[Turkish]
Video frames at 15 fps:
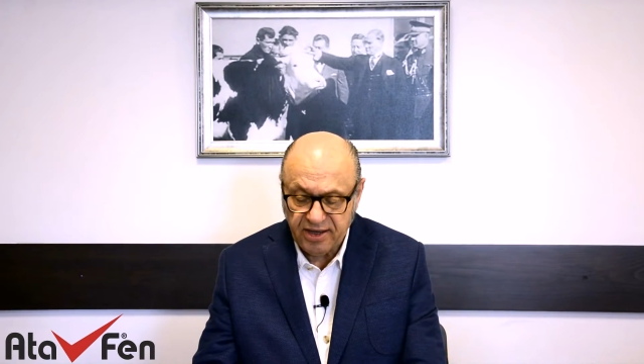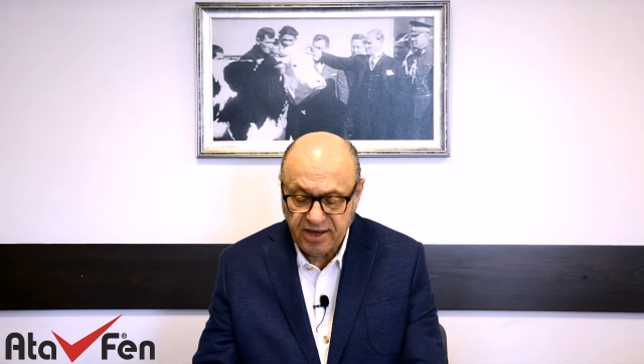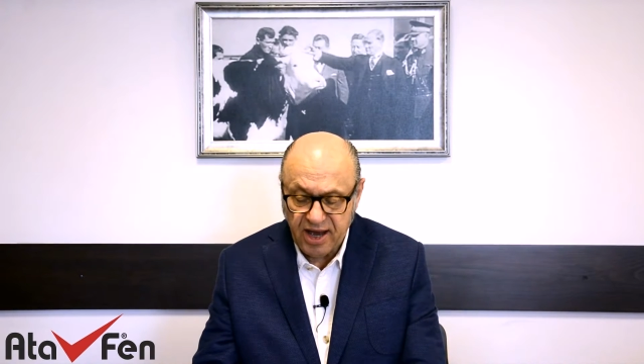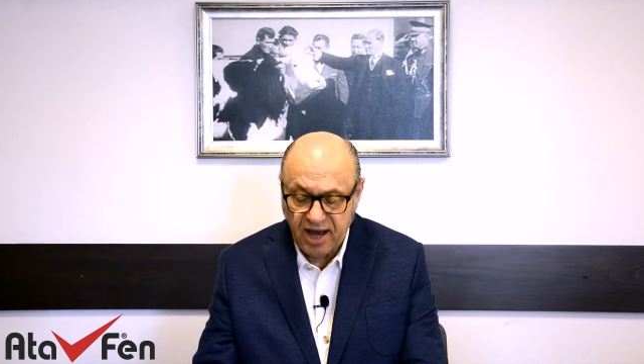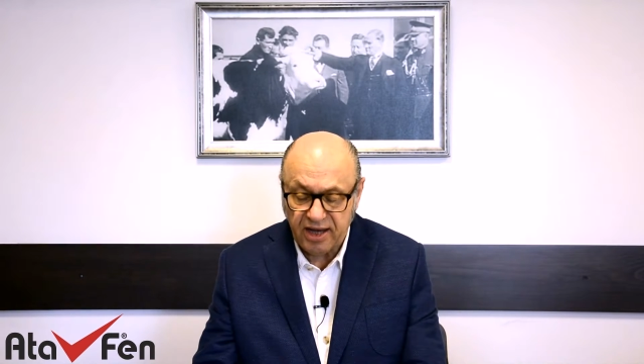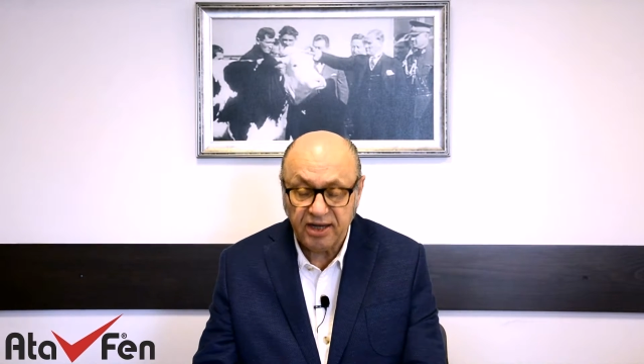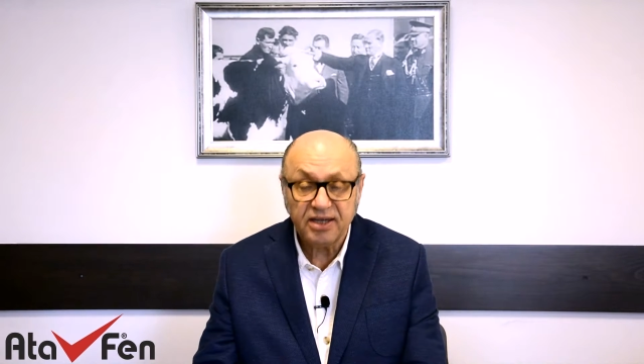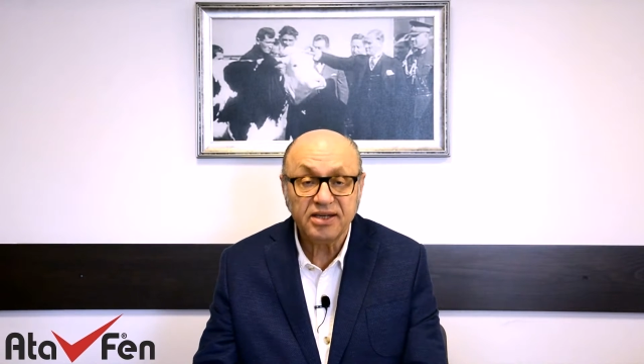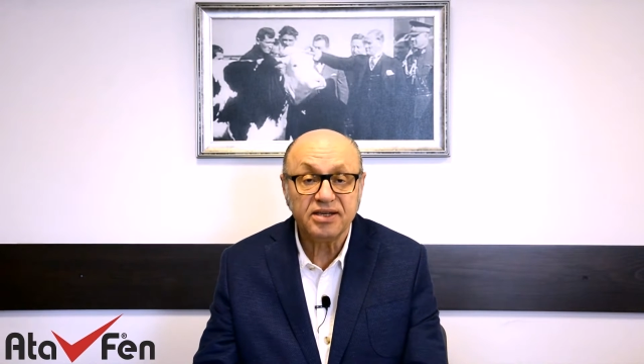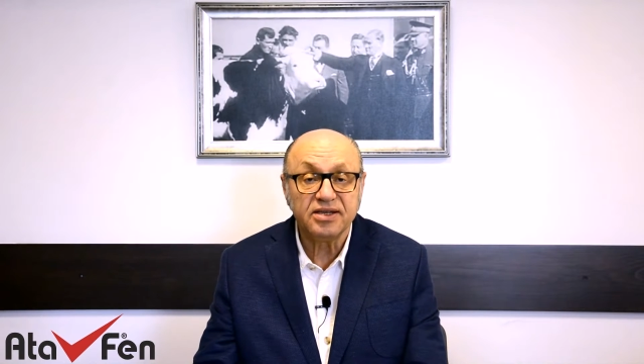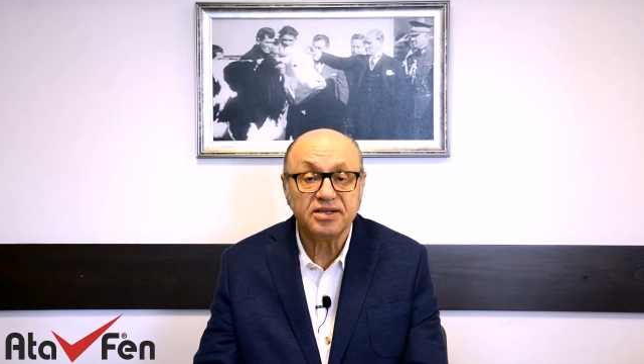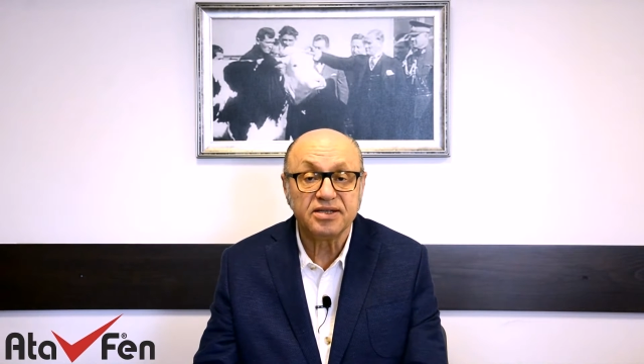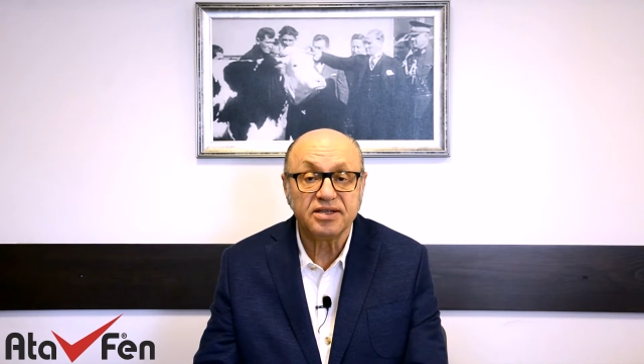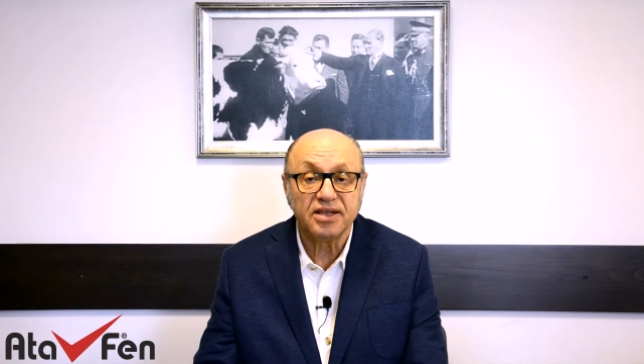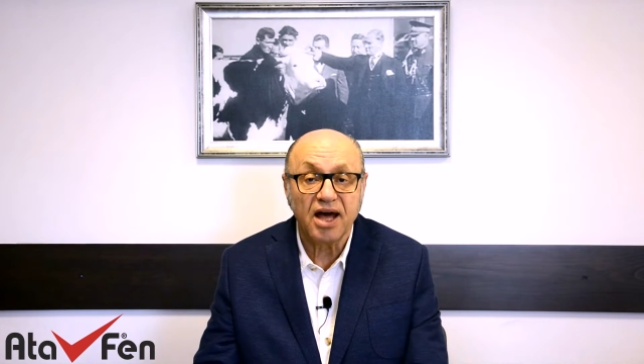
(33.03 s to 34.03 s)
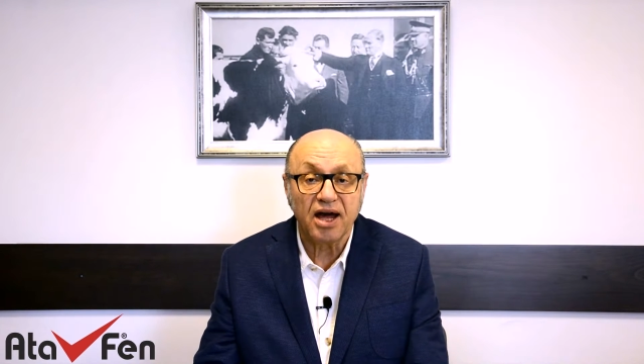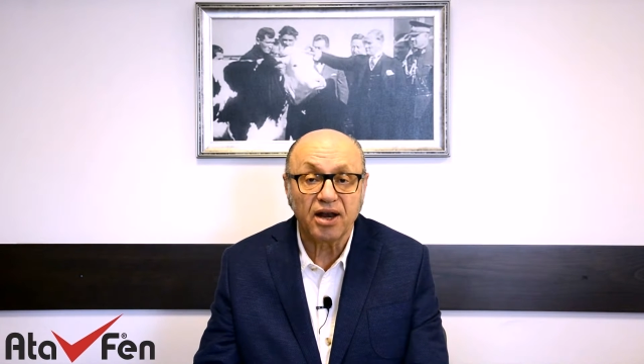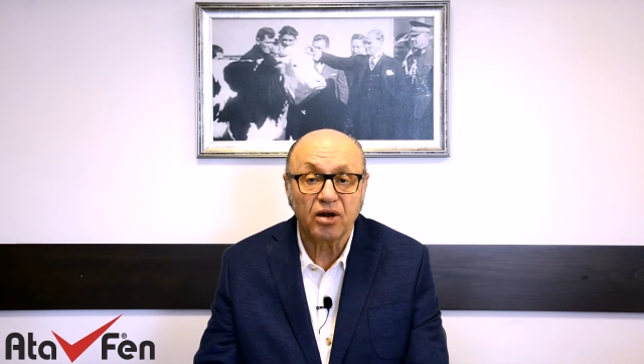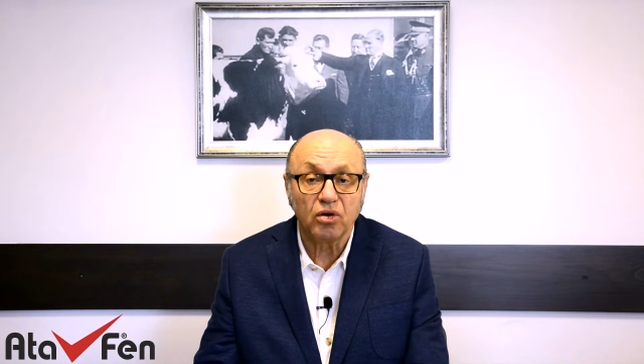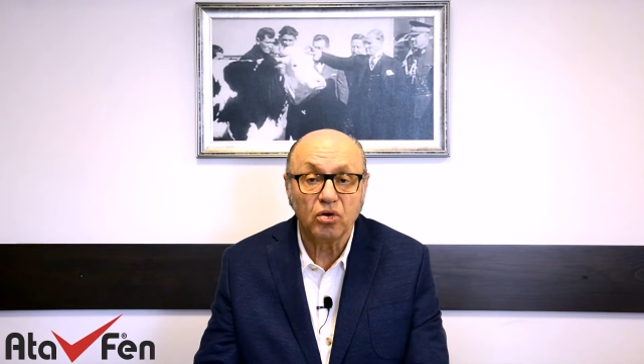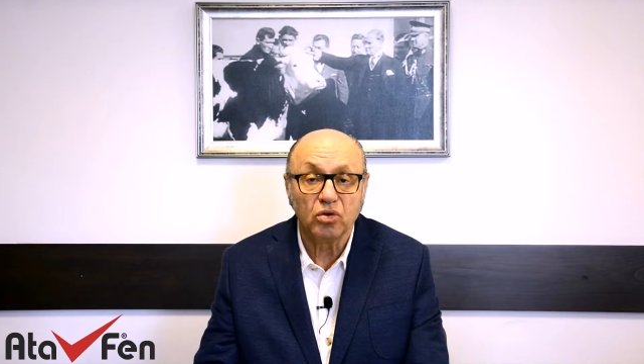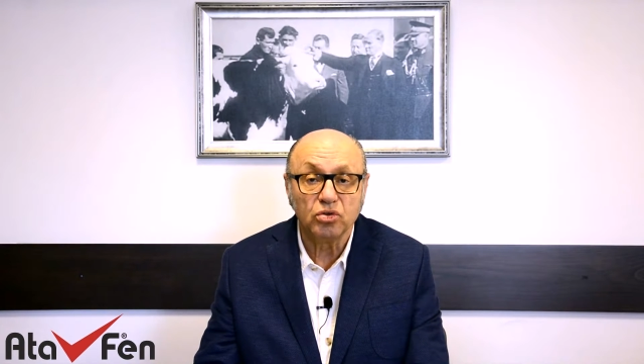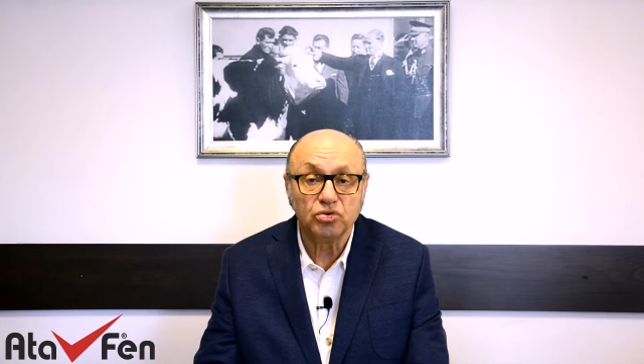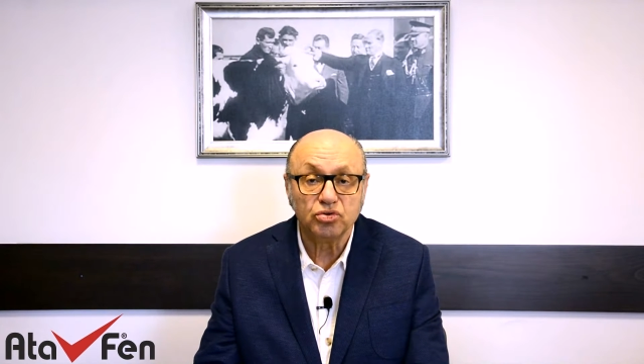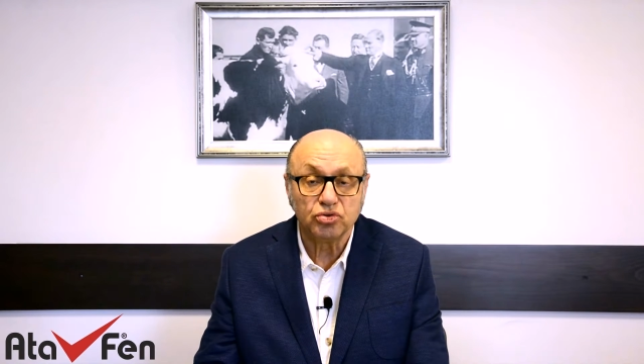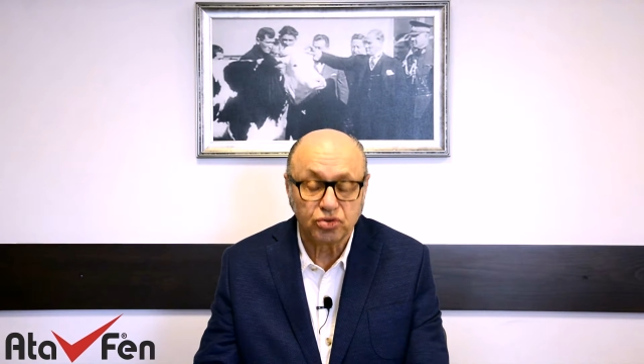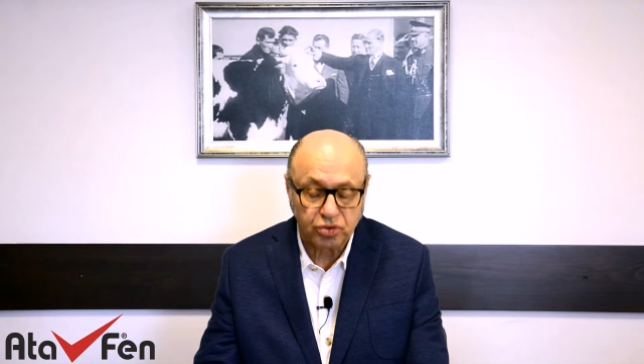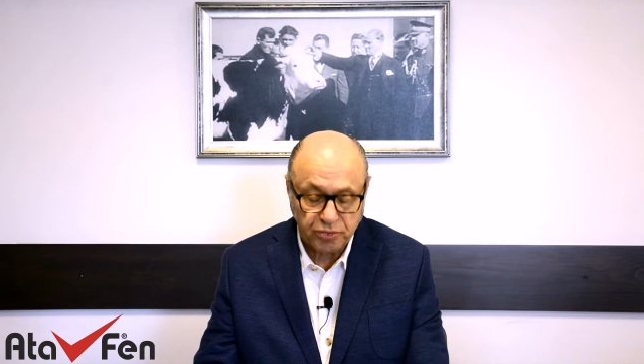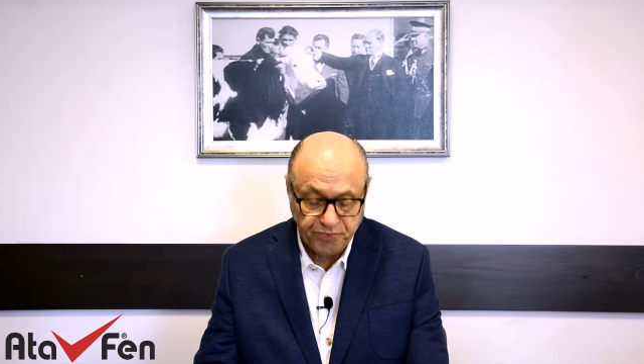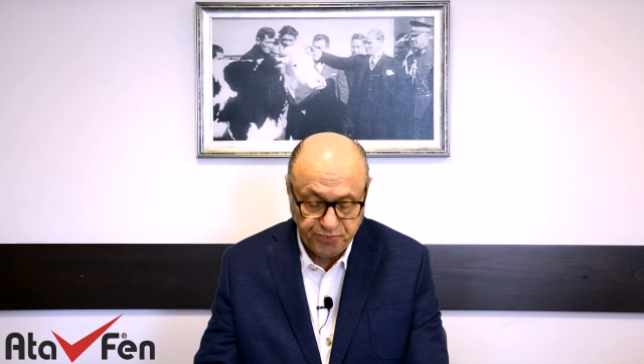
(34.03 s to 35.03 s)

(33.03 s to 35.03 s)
yani kistler oluşur